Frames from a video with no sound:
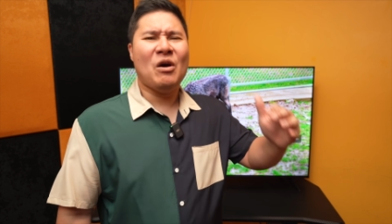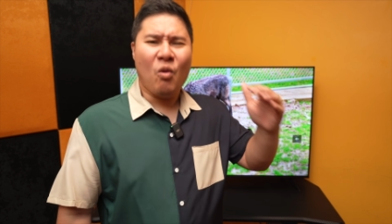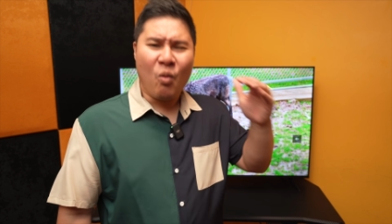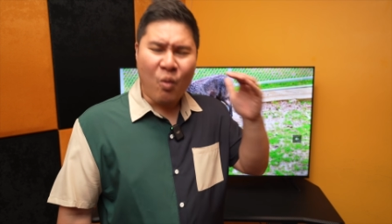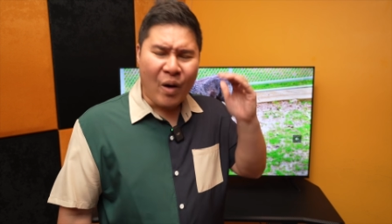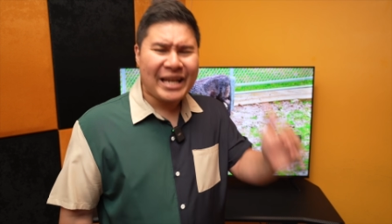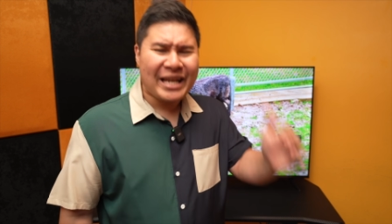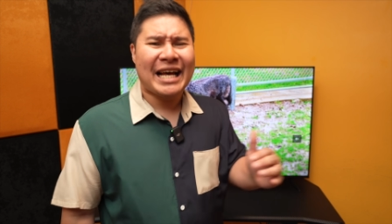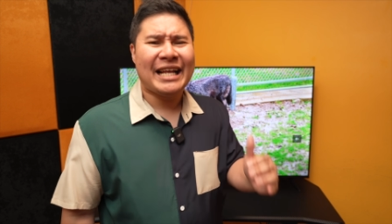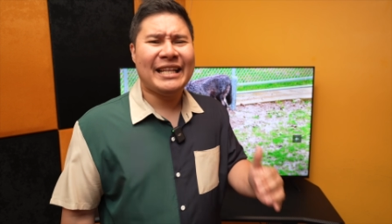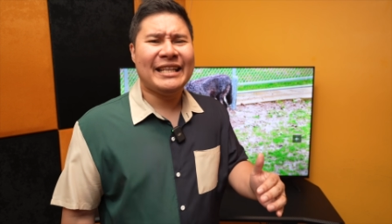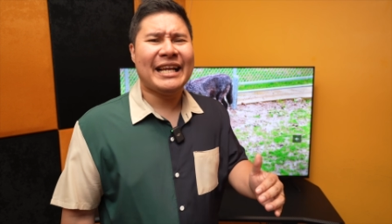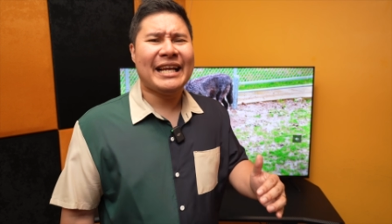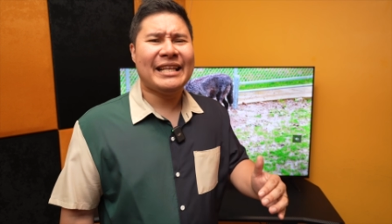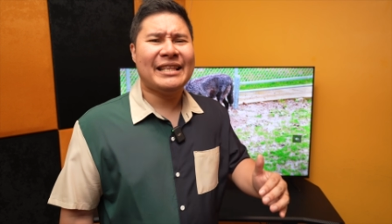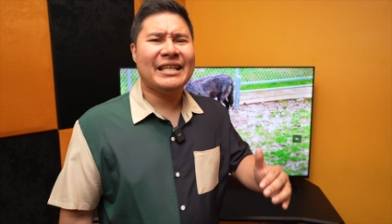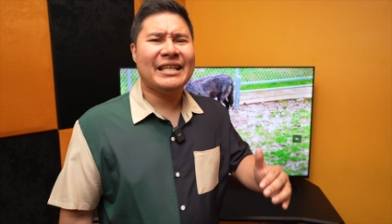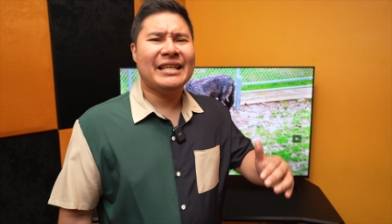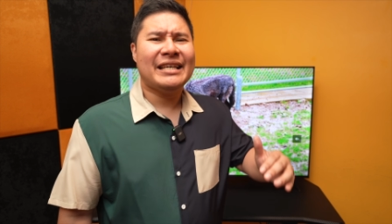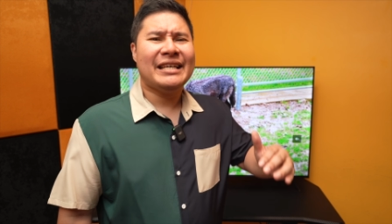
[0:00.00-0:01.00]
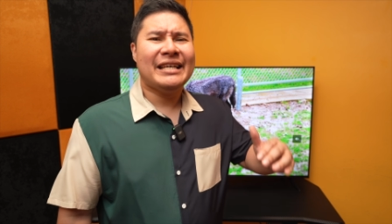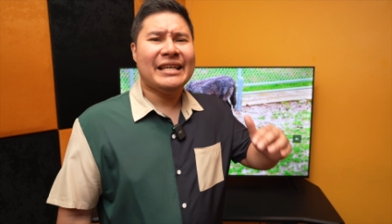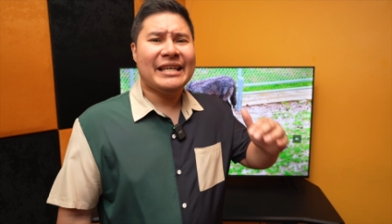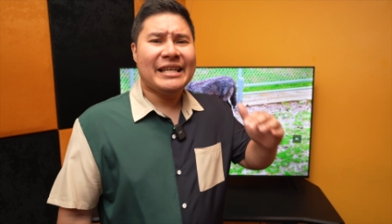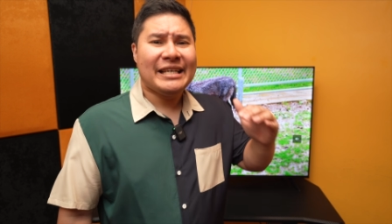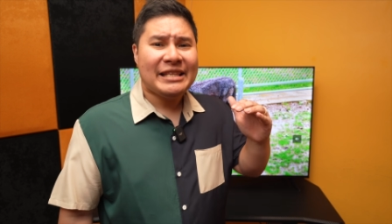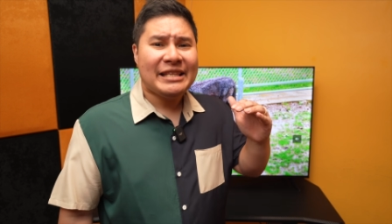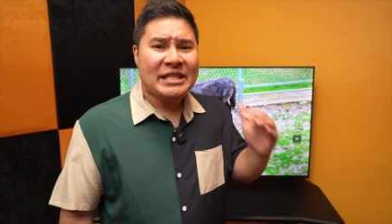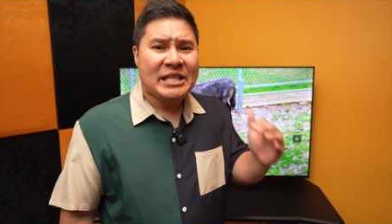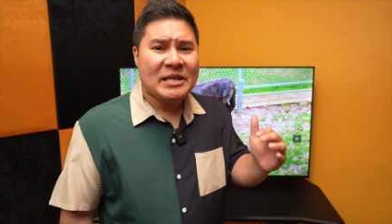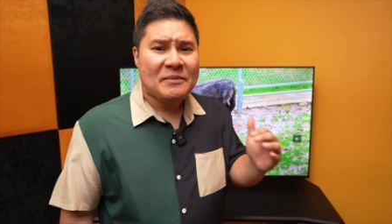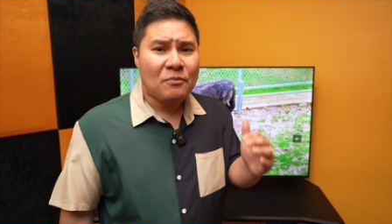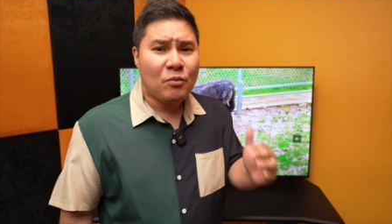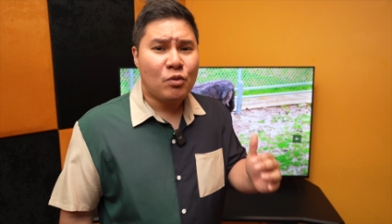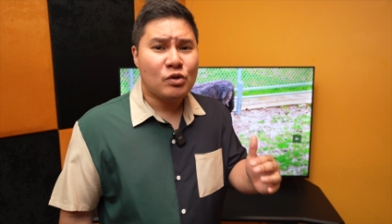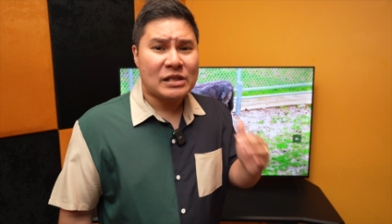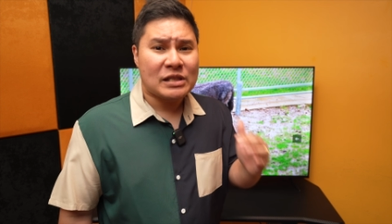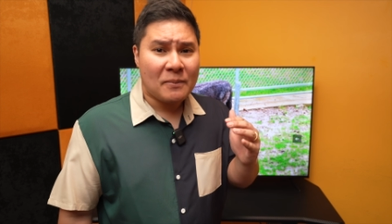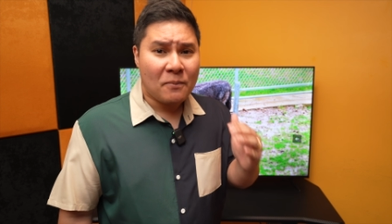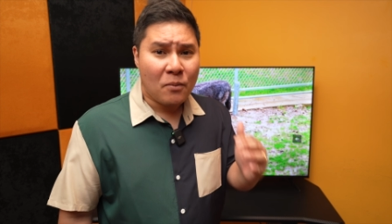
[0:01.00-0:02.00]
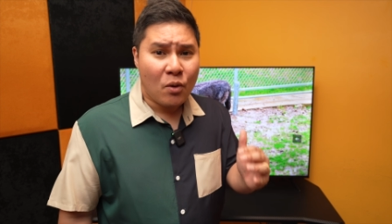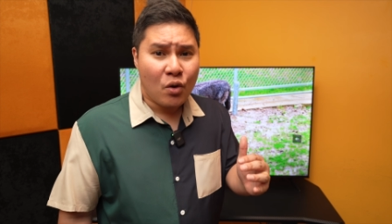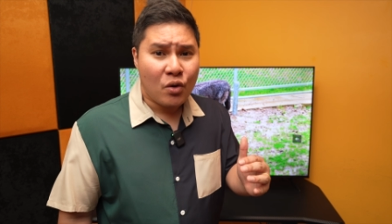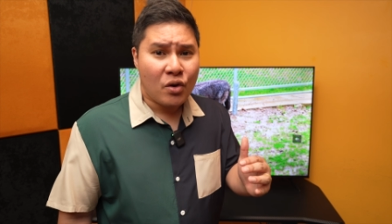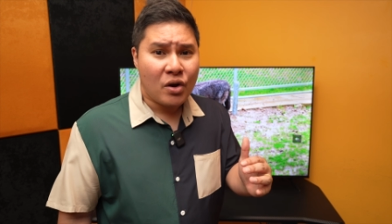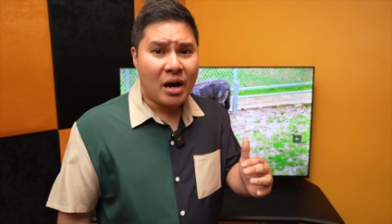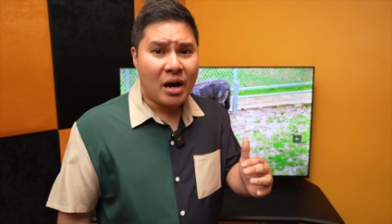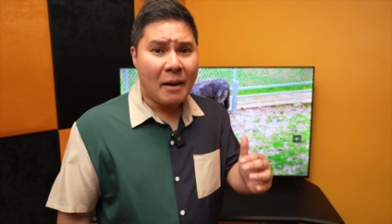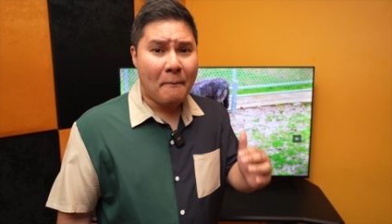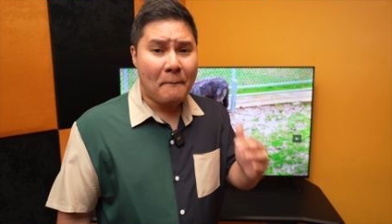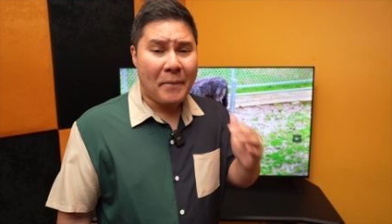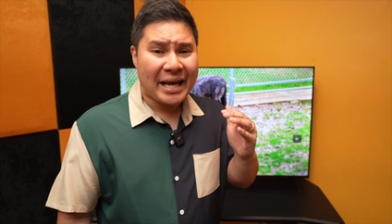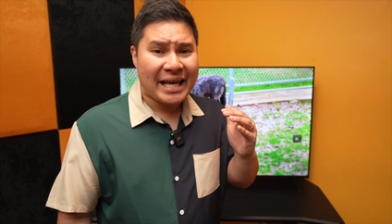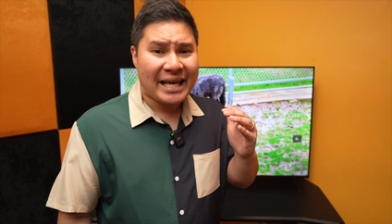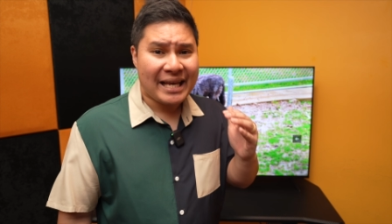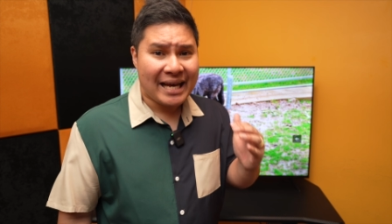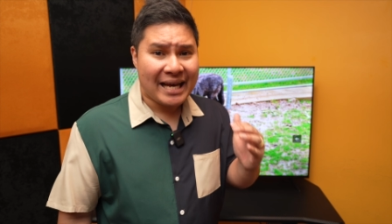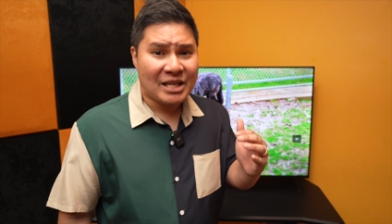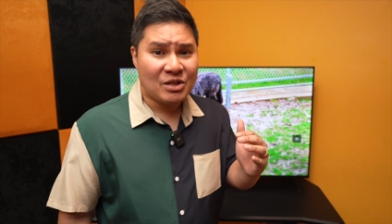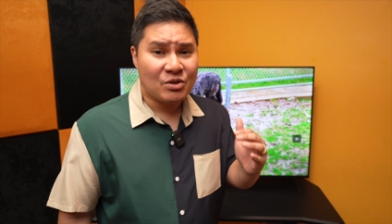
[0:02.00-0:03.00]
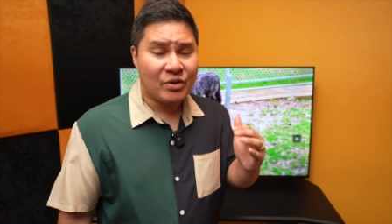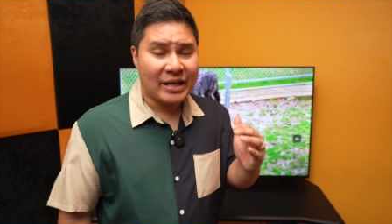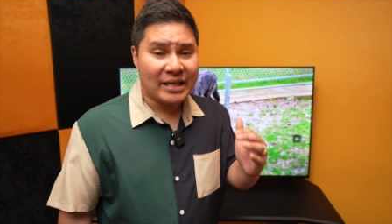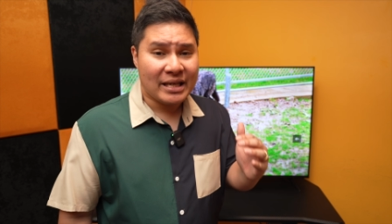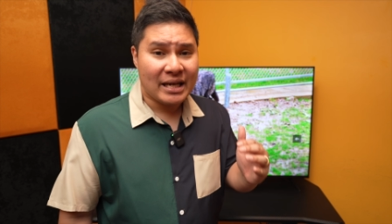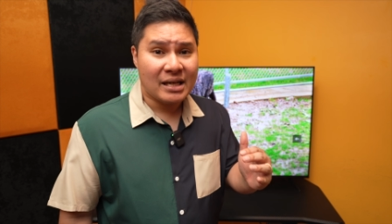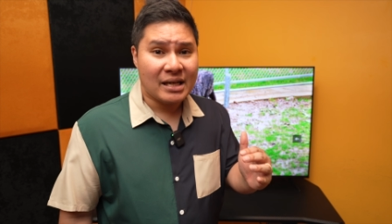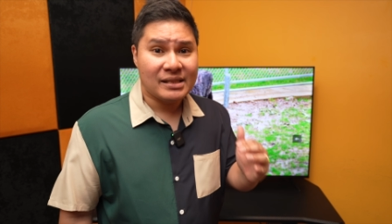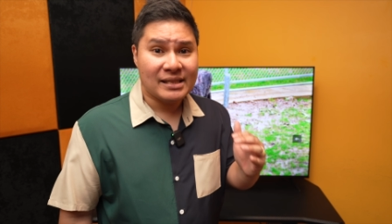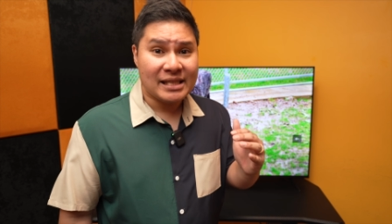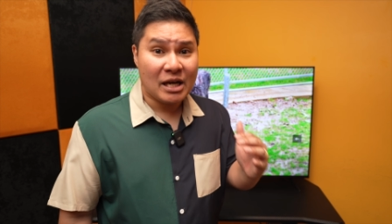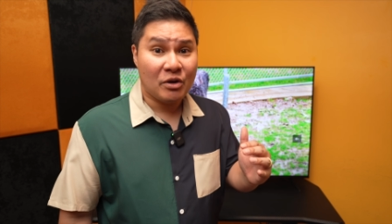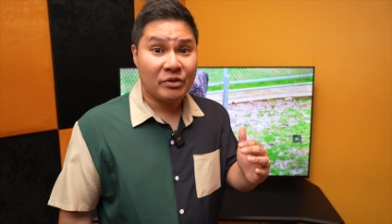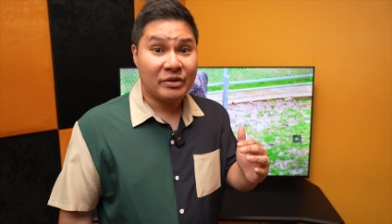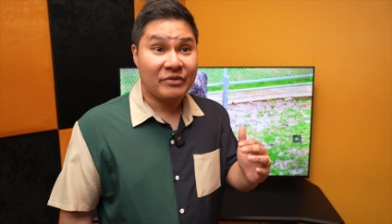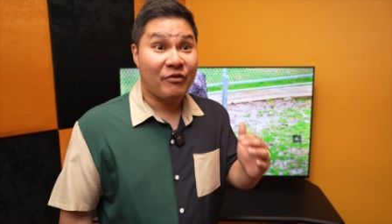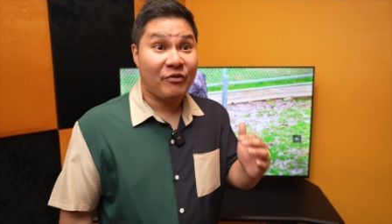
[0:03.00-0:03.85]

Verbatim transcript: 100, hindi po sabog pakinggan yung kanyang sound.